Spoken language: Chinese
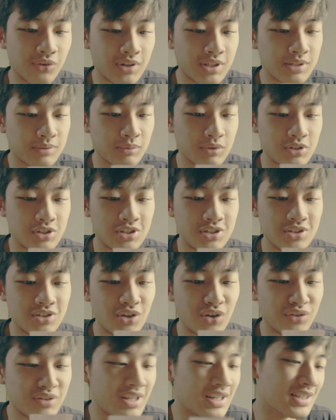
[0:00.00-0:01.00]
为什么适
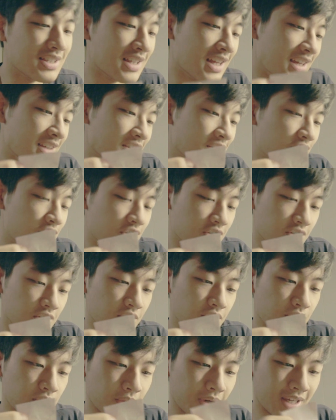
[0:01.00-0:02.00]
用年龄是
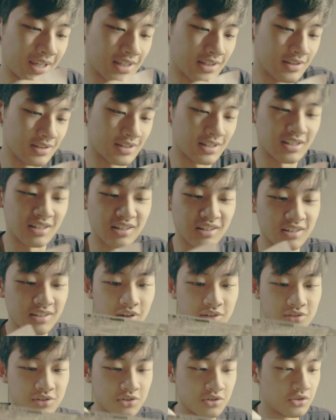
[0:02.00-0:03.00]
十岁以上，
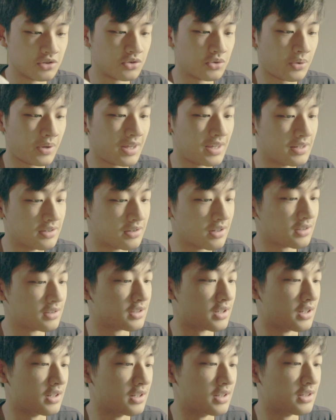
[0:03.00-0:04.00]
要十岁以上
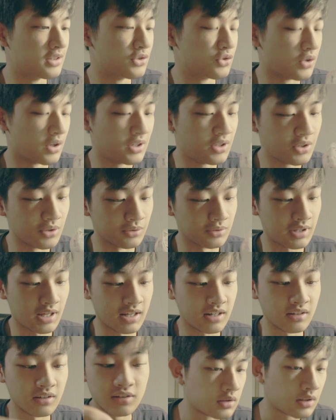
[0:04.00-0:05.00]
才能转扭蛋呢？